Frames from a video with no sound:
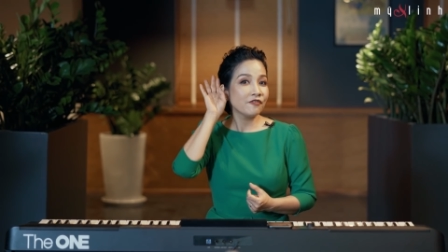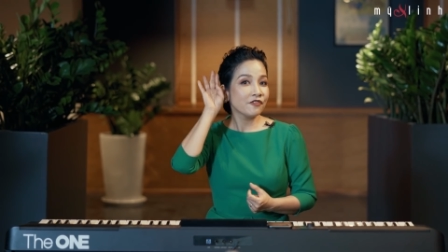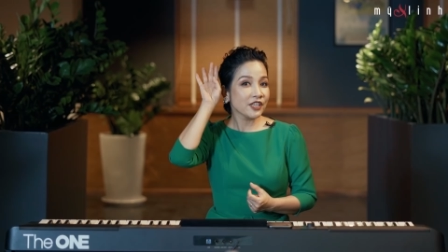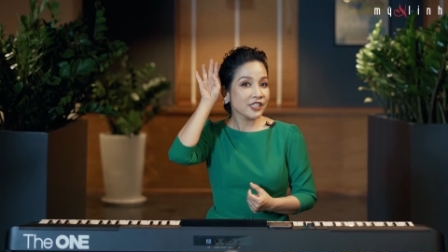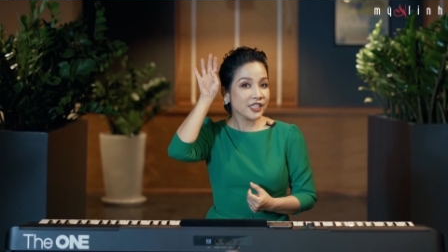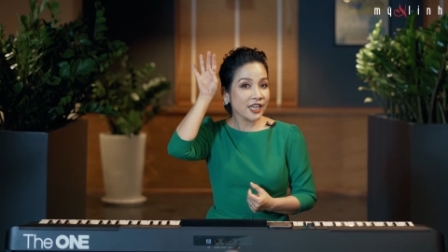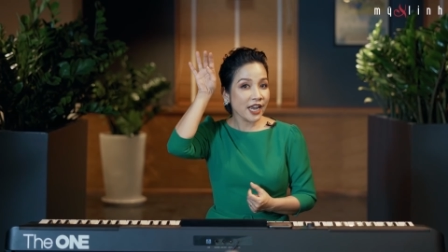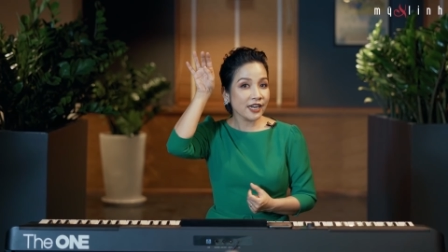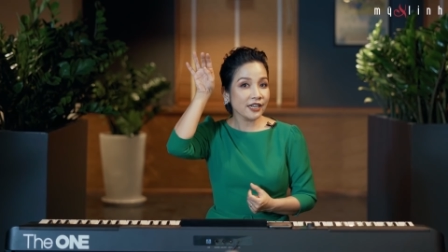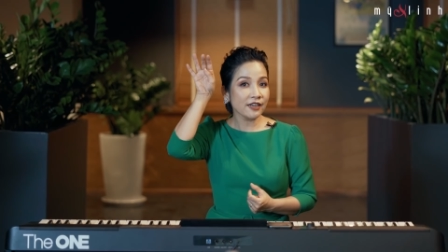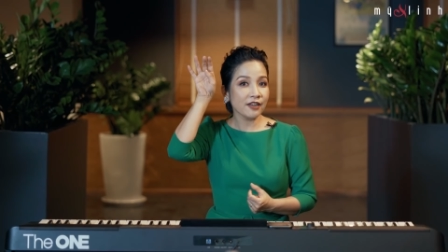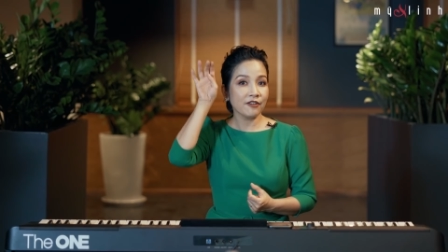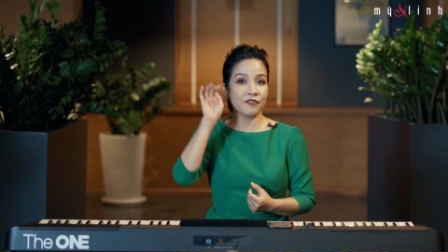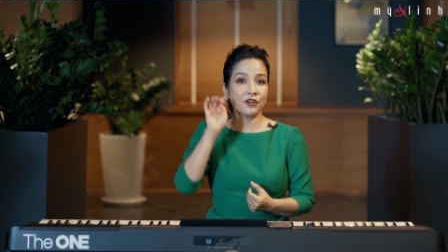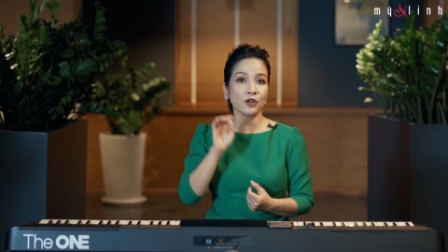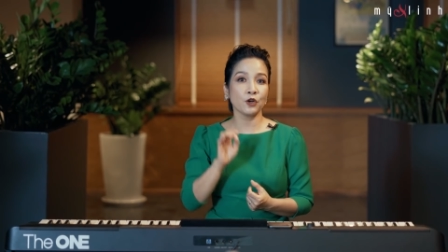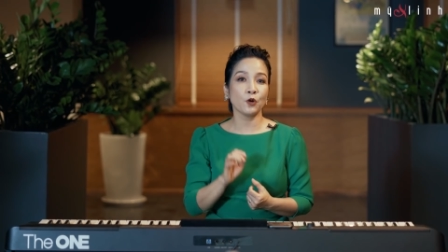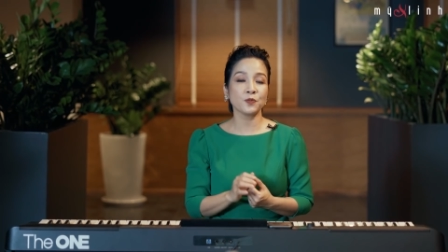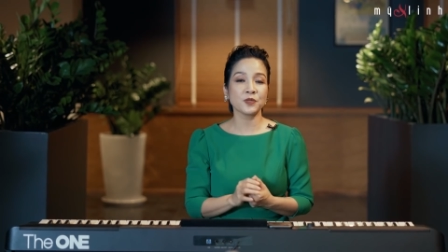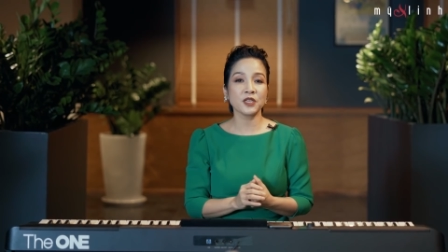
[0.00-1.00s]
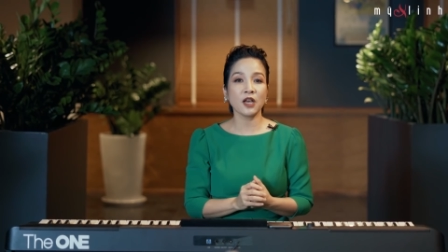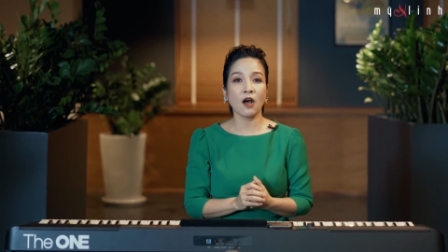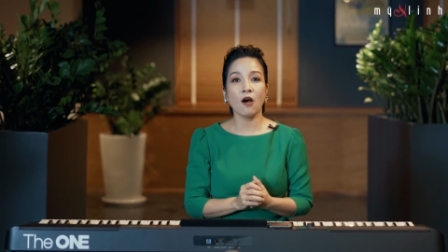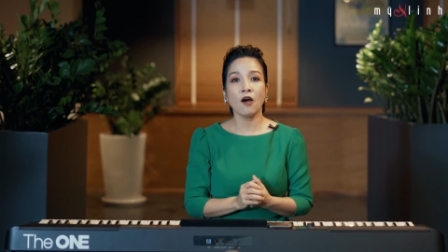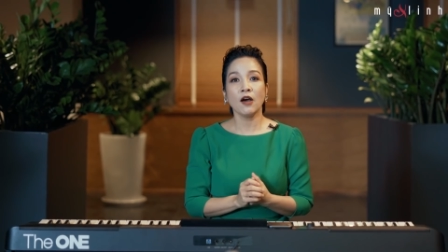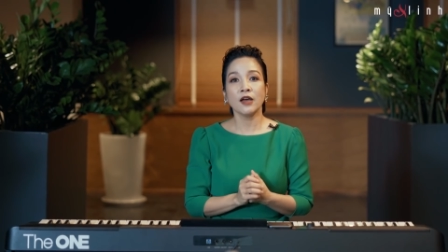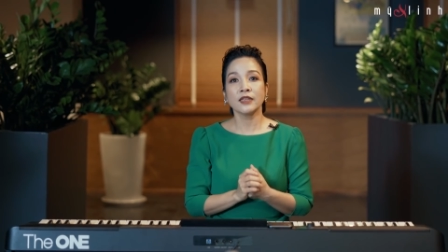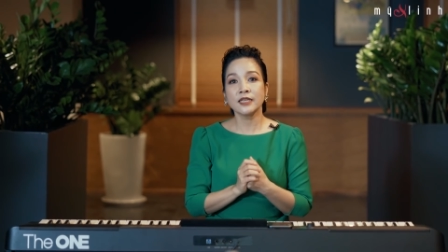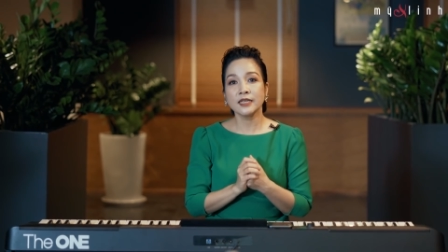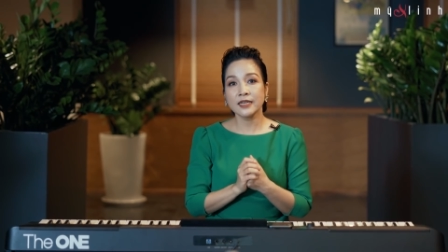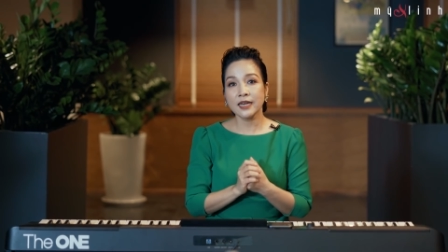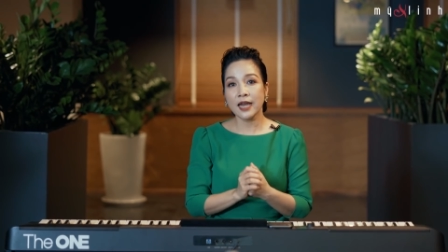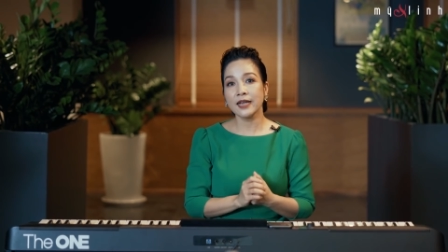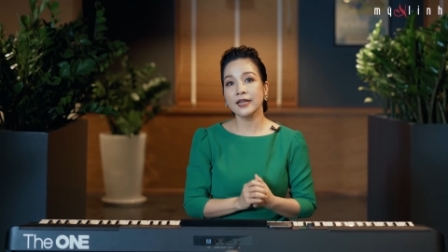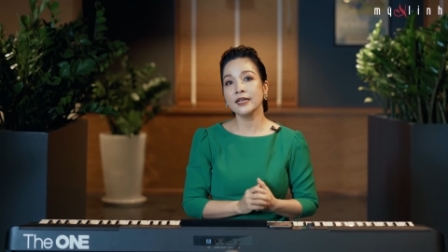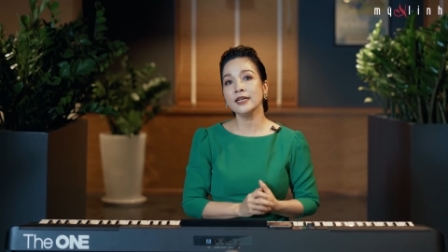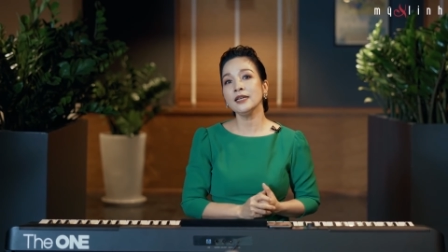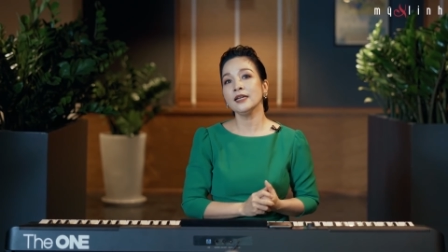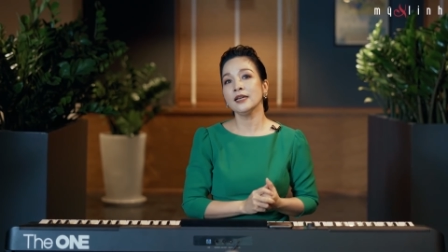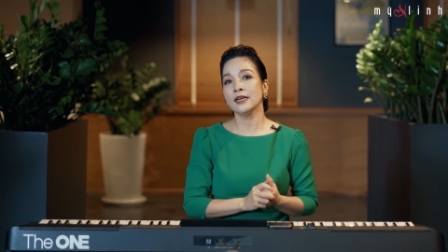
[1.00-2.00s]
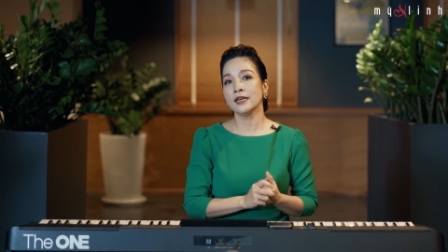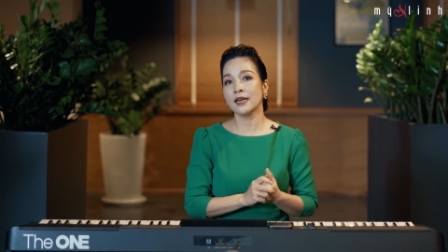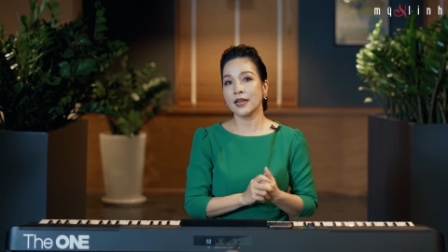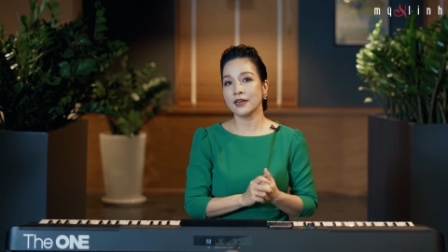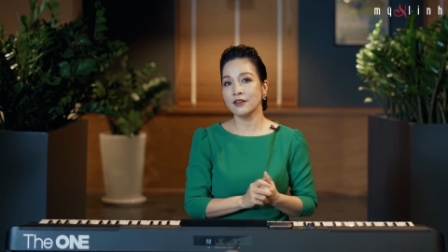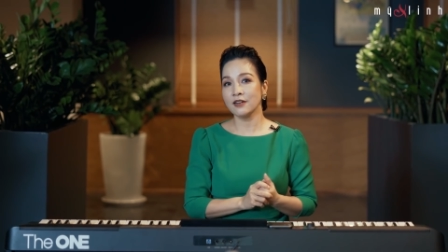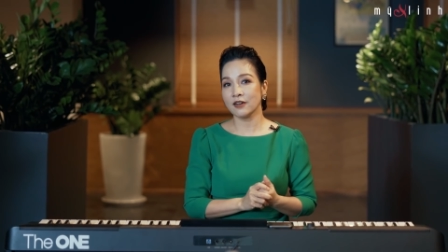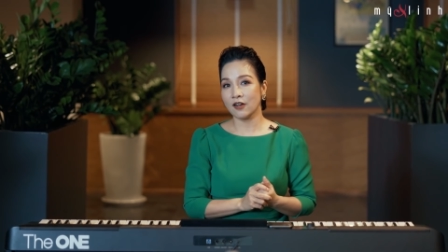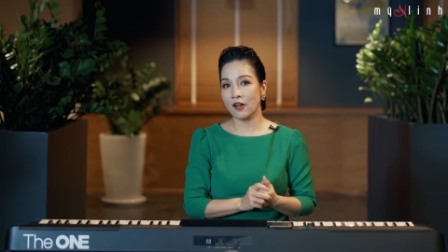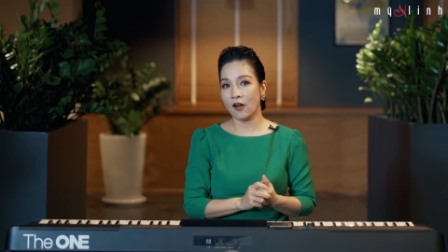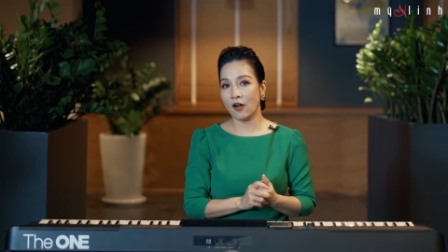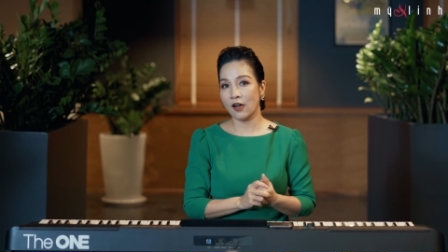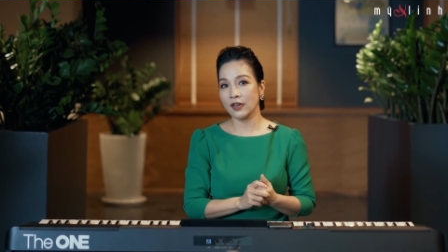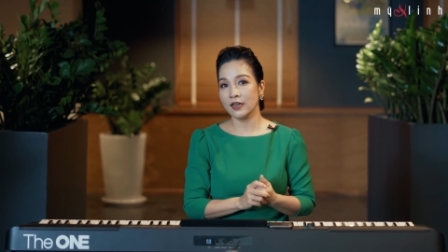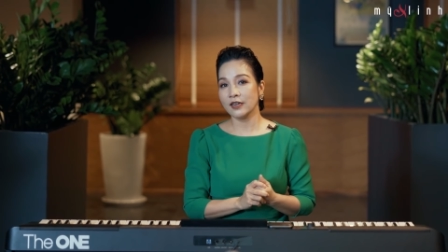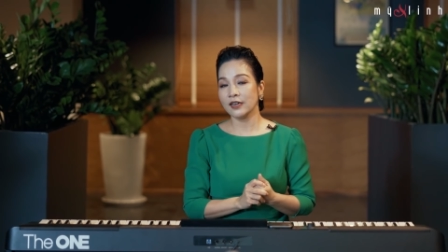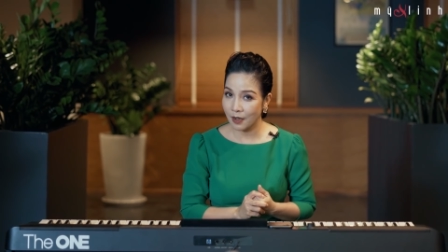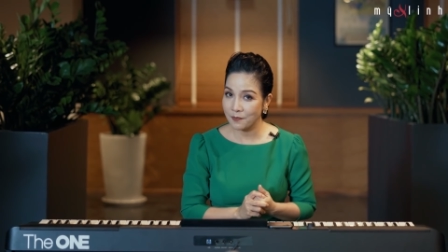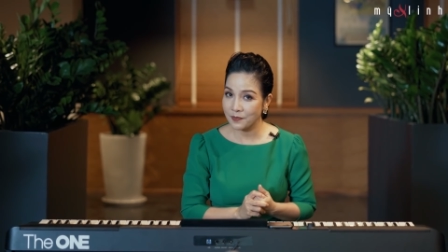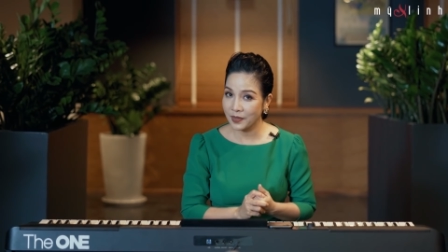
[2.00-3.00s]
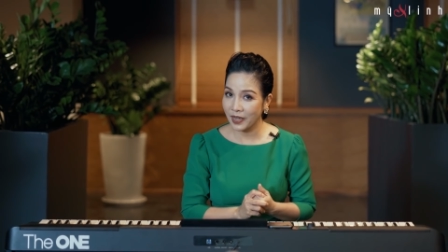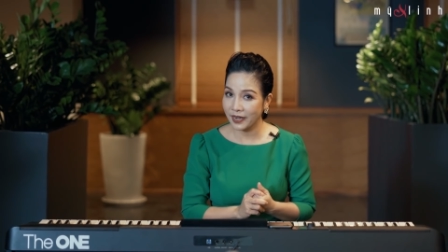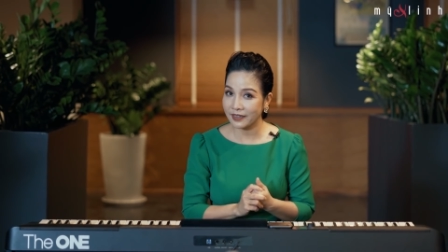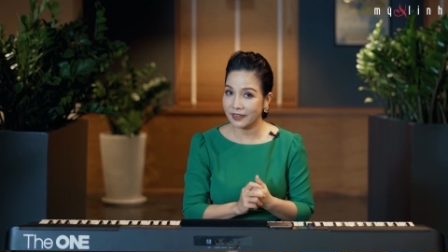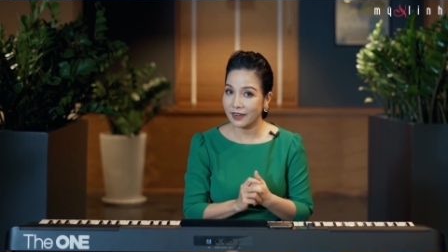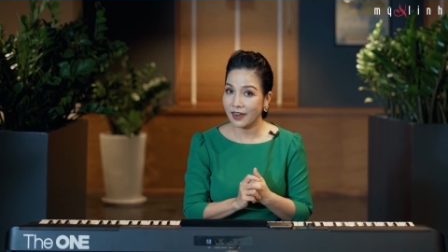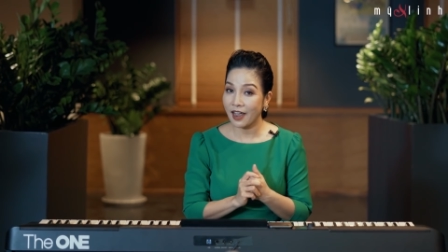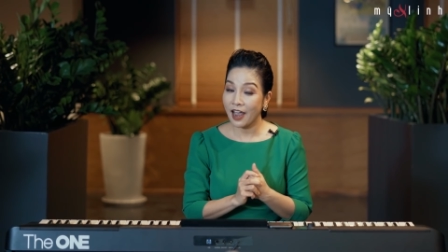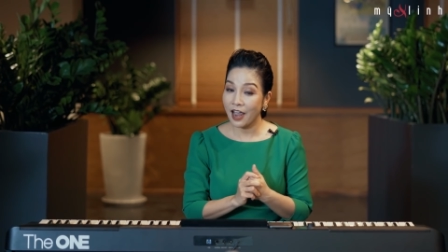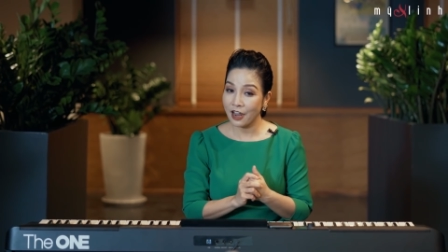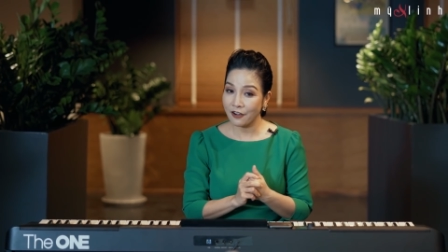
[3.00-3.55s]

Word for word: phía trên phần hộp sọ thì đấy là được gọi âm thanh